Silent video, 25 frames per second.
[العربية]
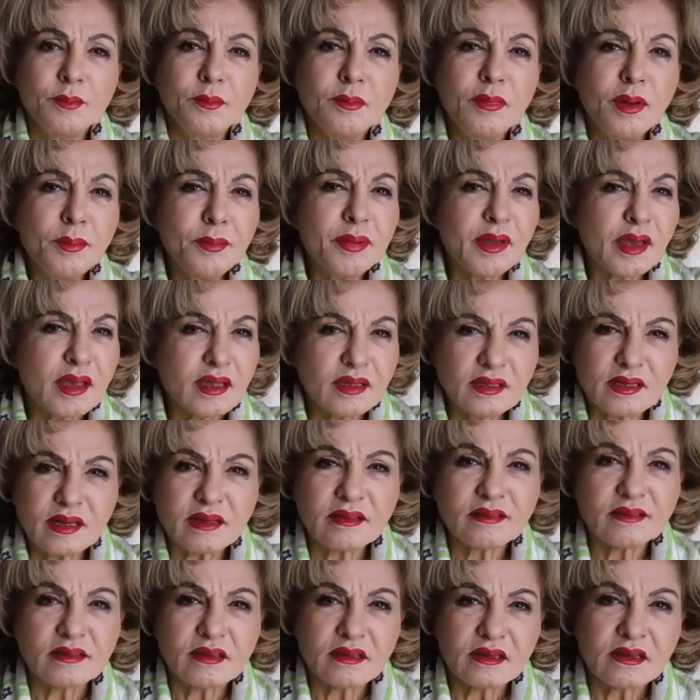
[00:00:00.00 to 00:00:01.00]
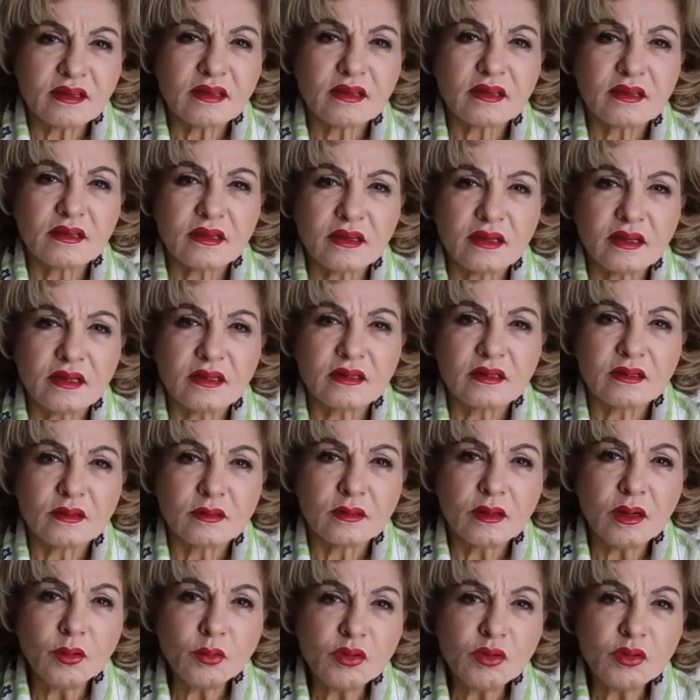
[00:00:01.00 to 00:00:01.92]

ما باخدها كتير هيك انا يعني.